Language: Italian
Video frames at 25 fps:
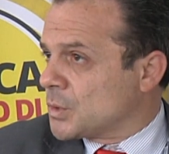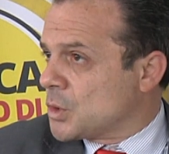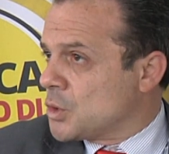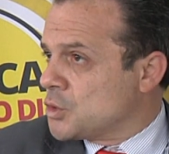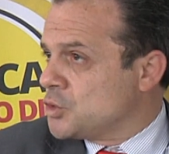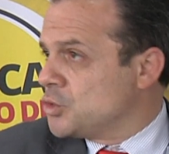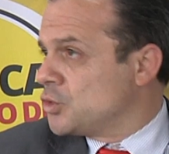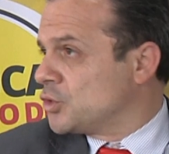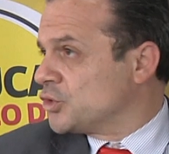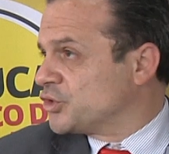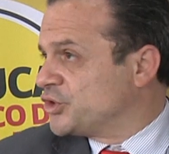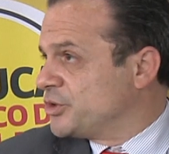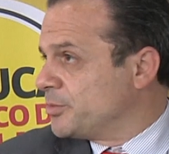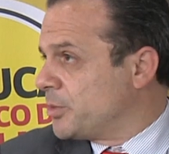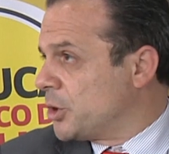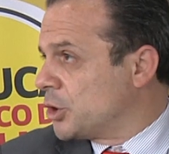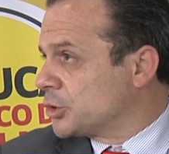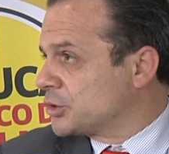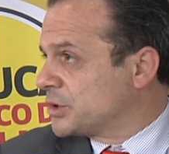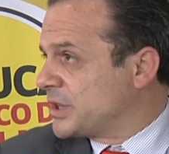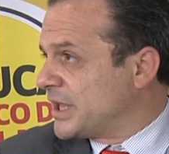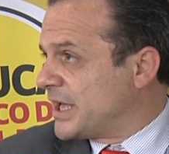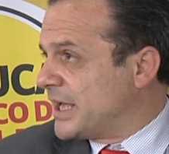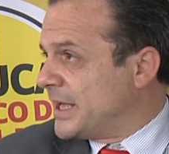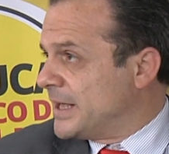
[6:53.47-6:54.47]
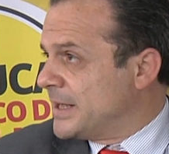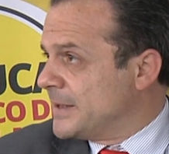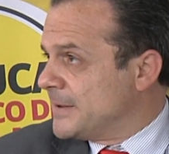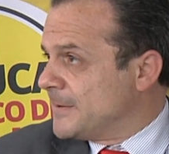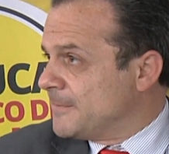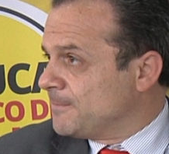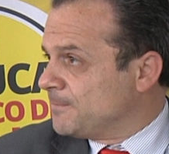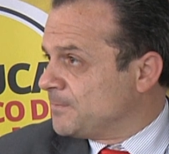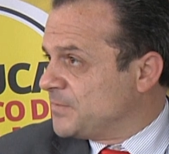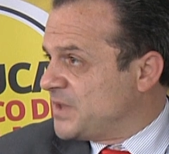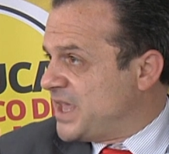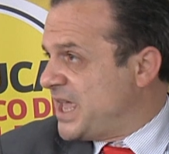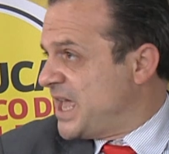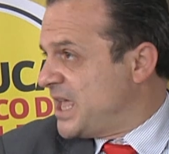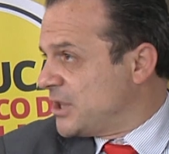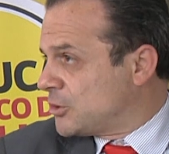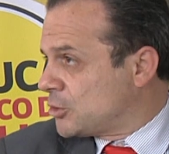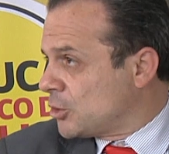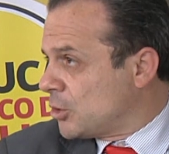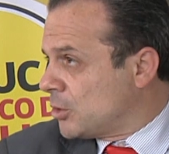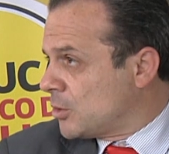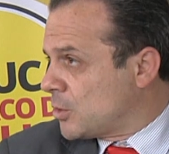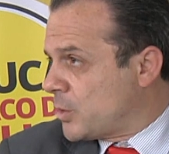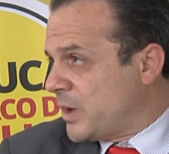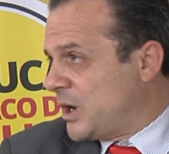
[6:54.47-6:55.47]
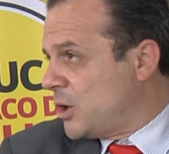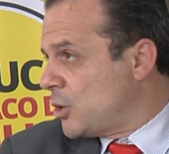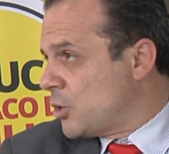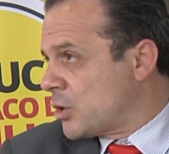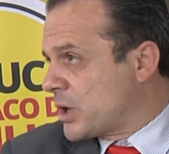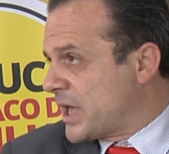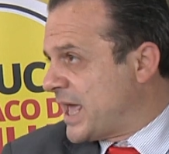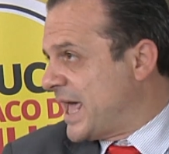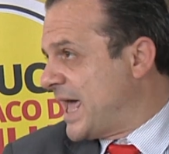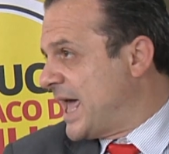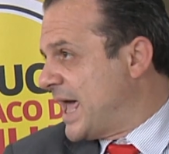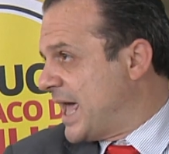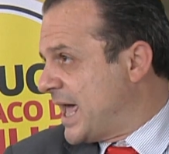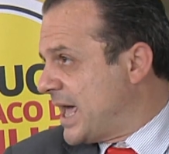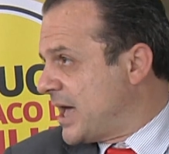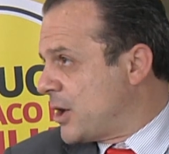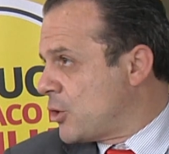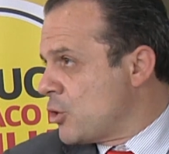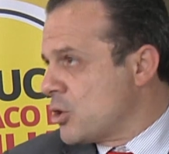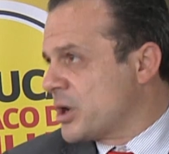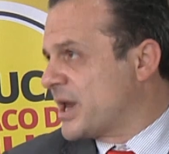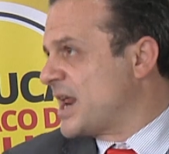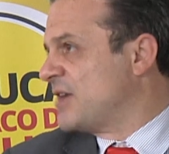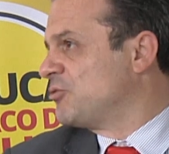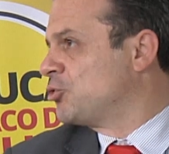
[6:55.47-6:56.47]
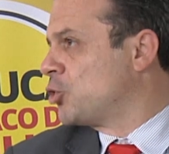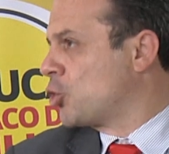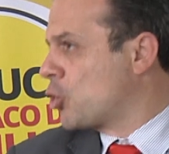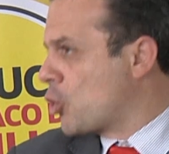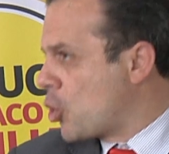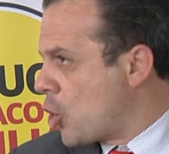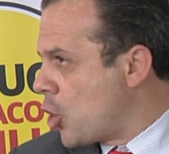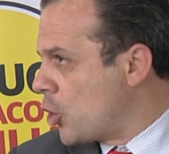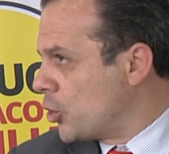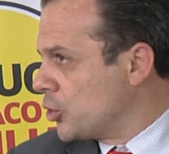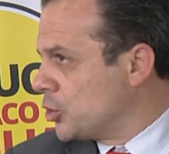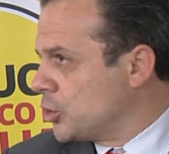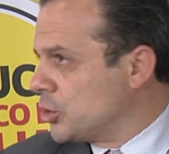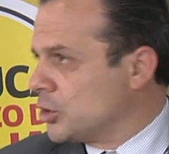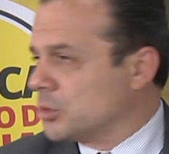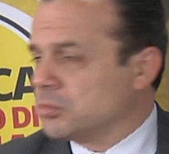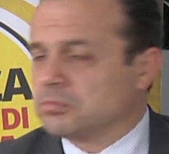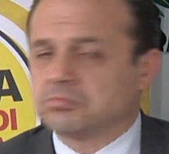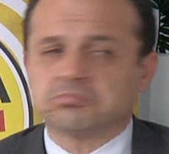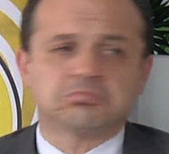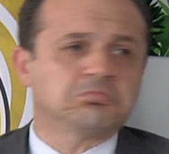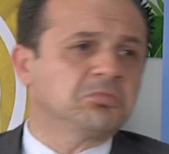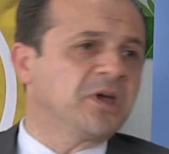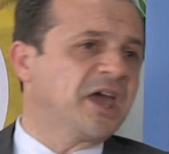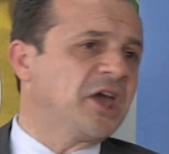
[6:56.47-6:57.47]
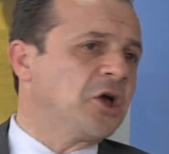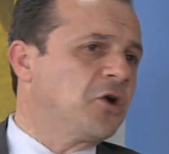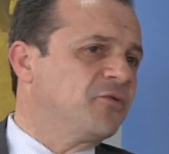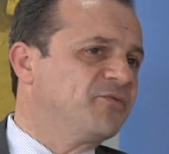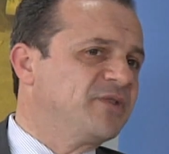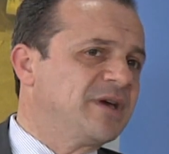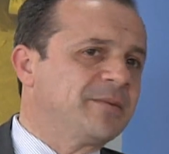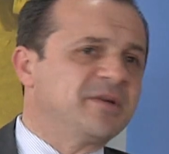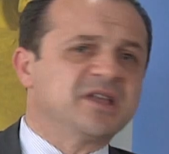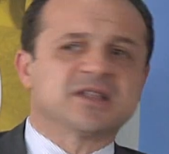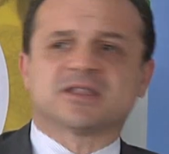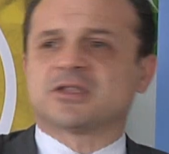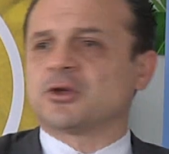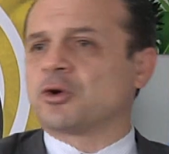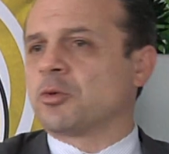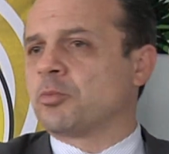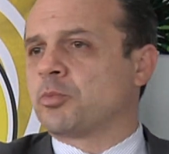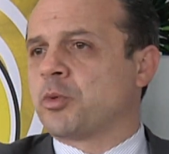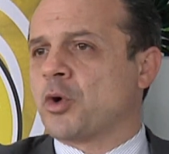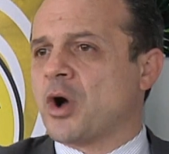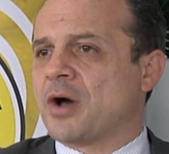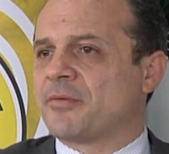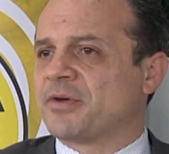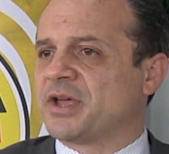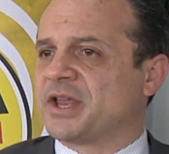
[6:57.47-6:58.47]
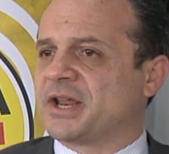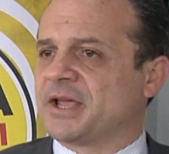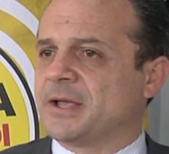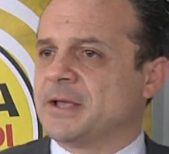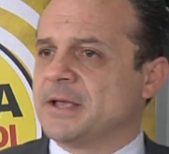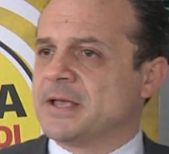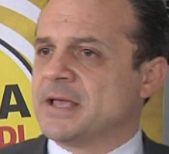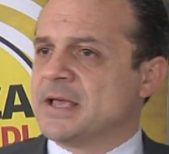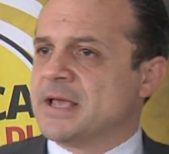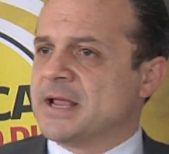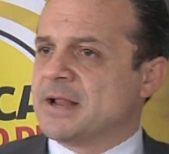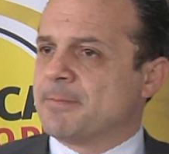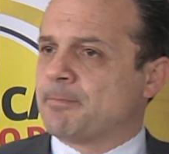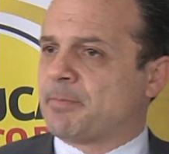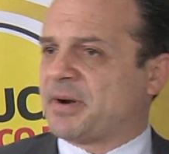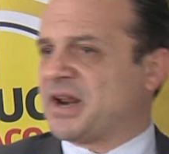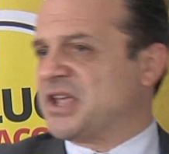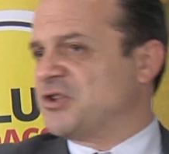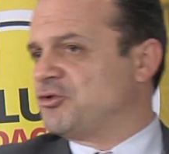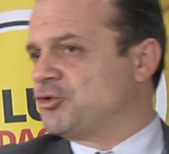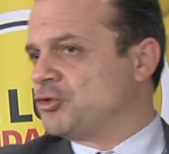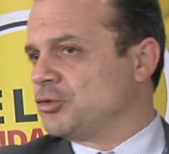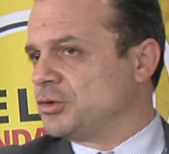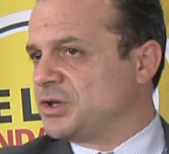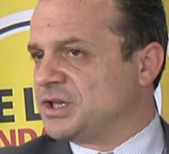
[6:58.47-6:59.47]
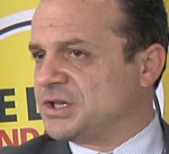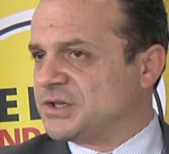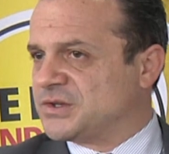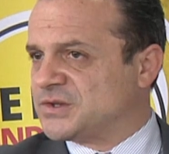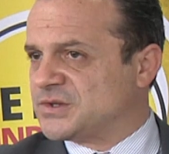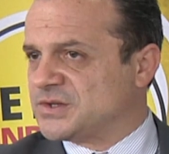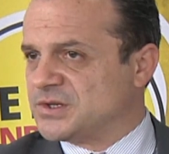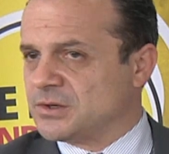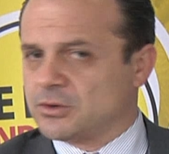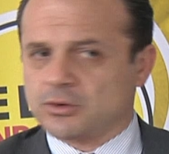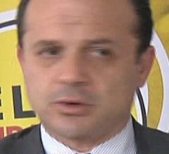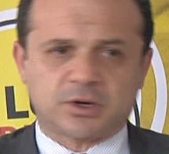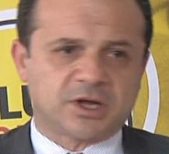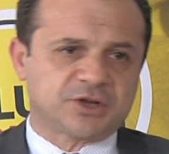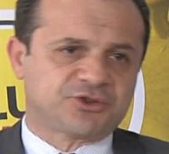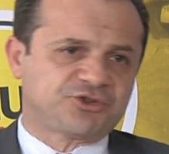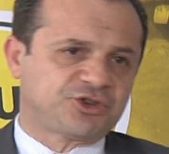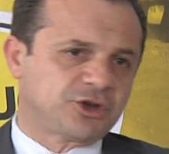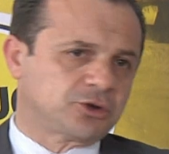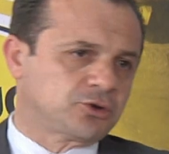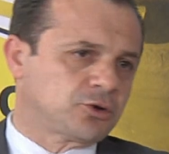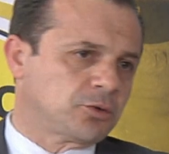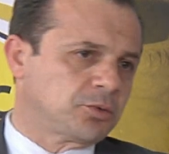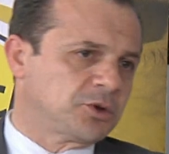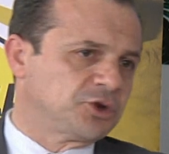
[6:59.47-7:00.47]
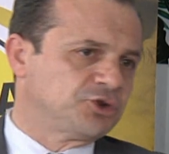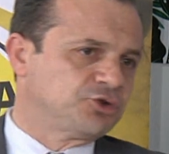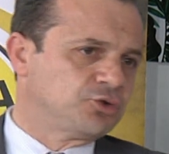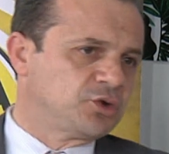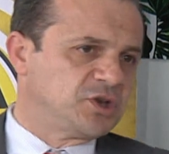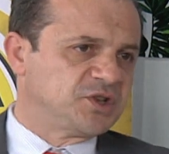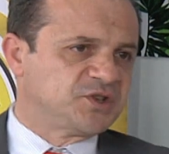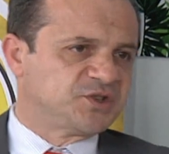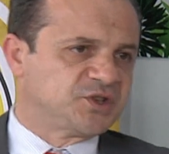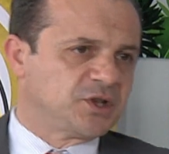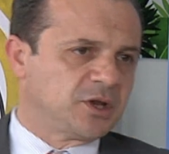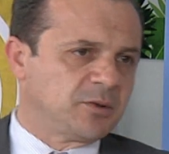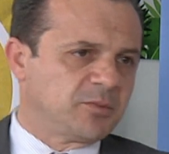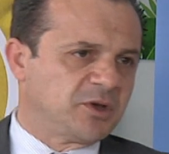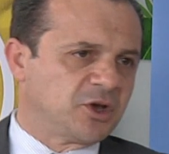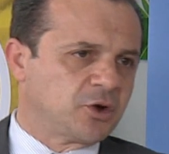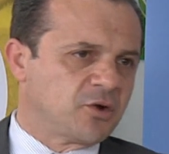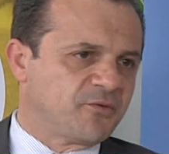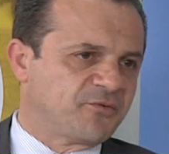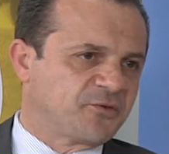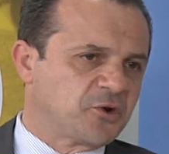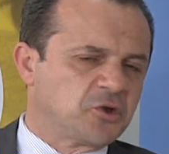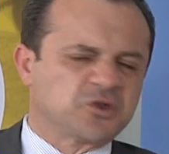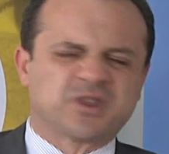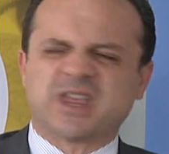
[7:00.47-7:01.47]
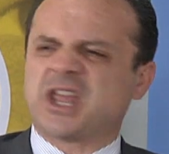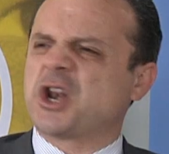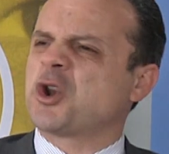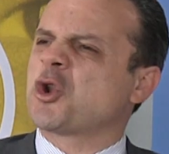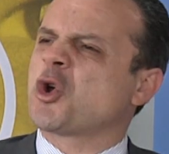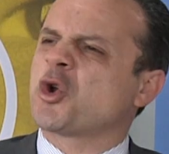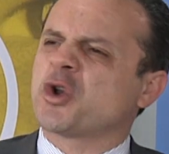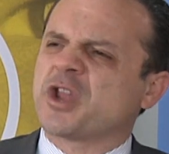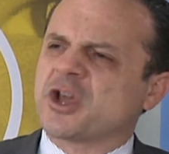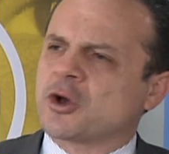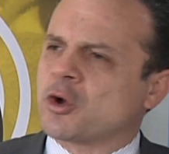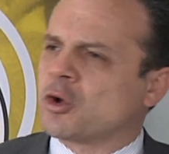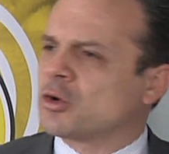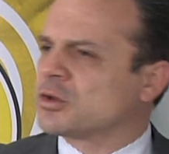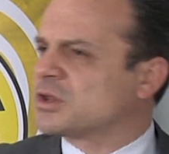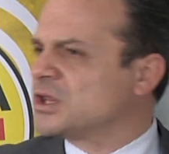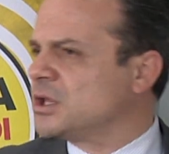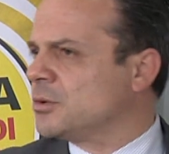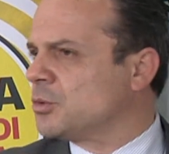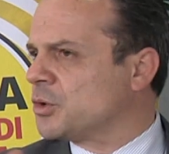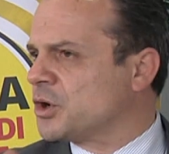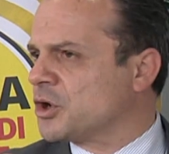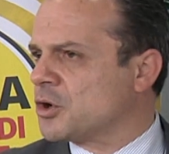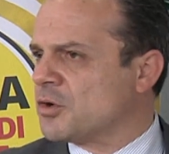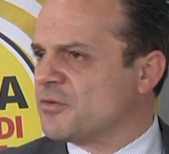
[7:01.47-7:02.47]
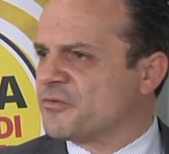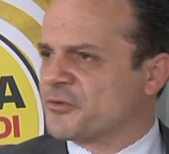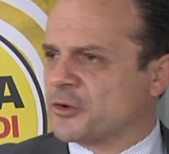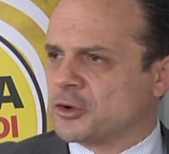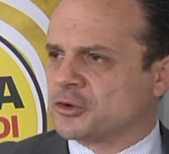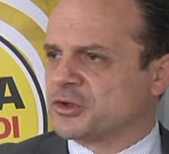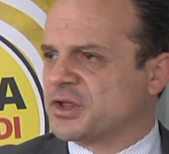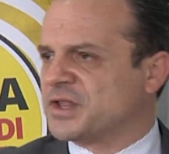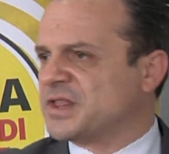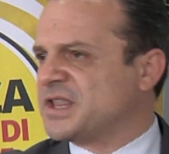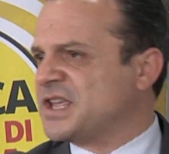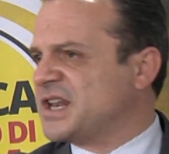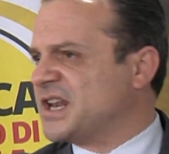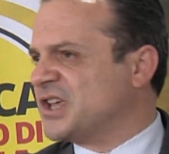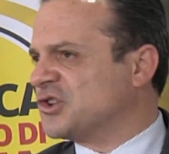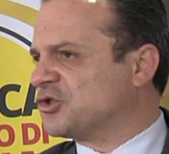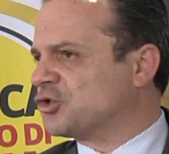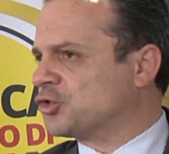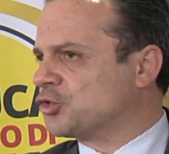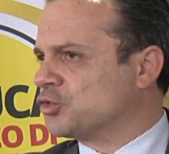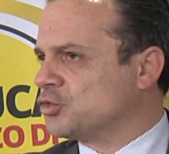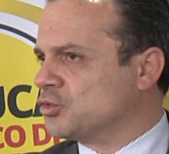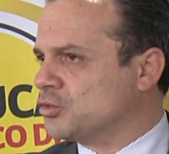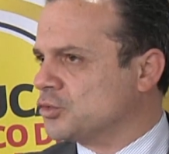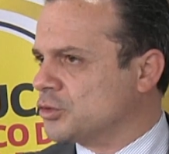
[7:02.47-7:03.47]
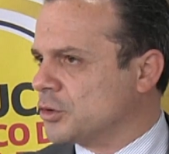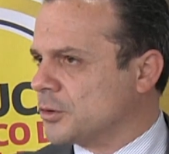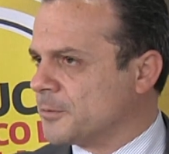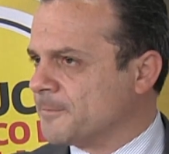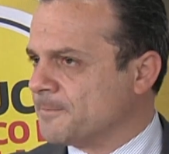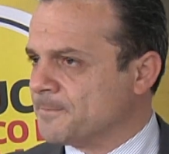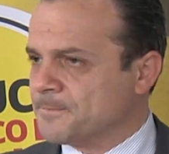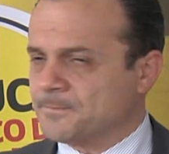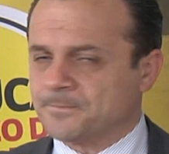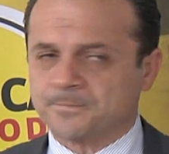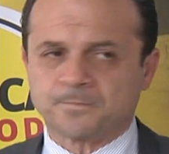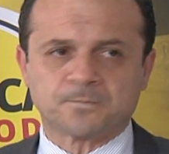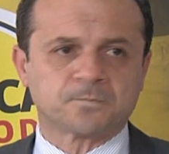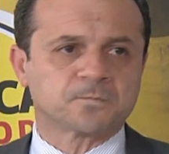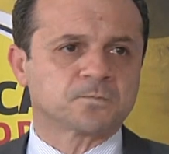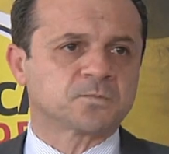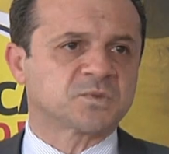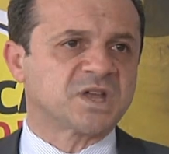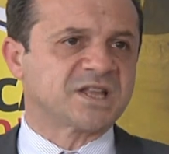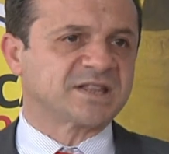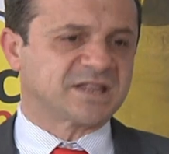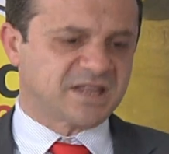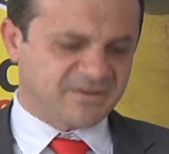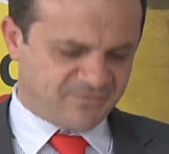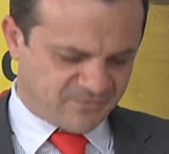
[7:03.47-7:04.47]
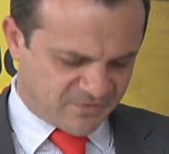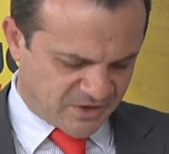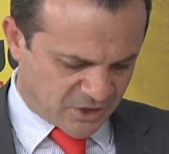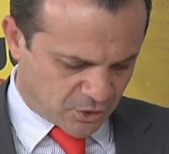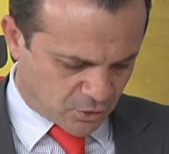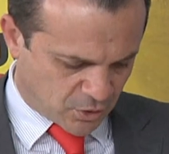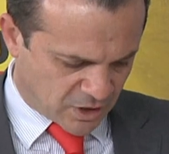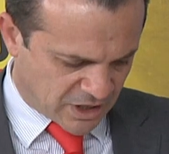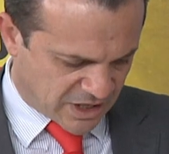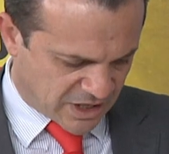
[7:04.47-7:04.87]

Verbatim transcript: ognuno si porta dietro quello che è con grande orgoglio e ovviamente non può avere pregiudizi, io non accetto pregiudizi nei miei confronti e non ne coltivo nei confronti di nessuno, tant'è vero